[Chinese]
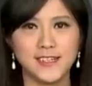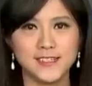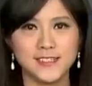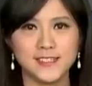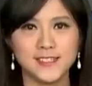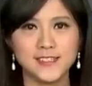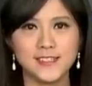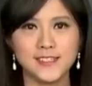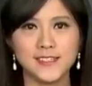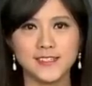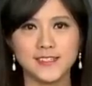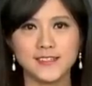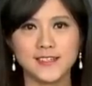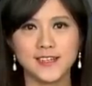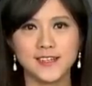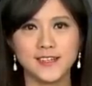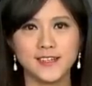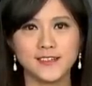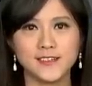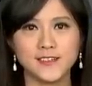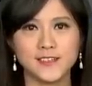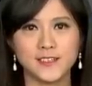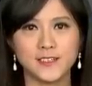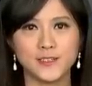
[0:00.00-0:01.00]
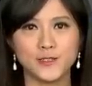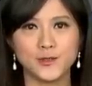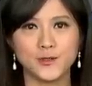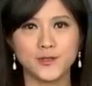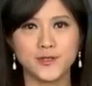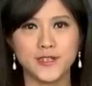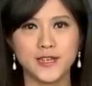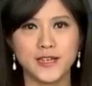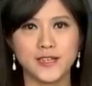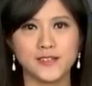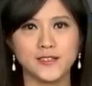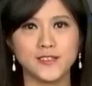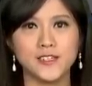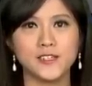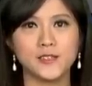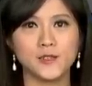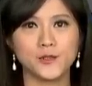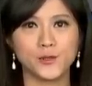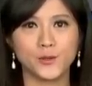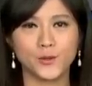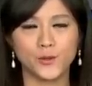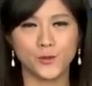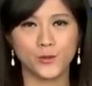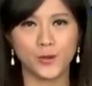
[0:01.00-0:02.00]
今年一大亮点就在
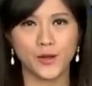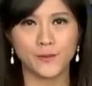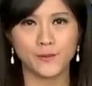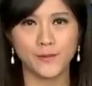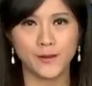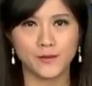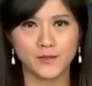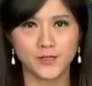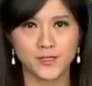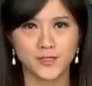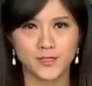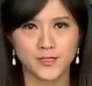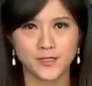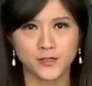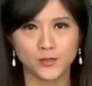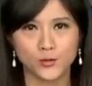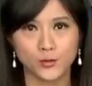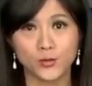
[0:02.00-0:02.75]
电动环保车，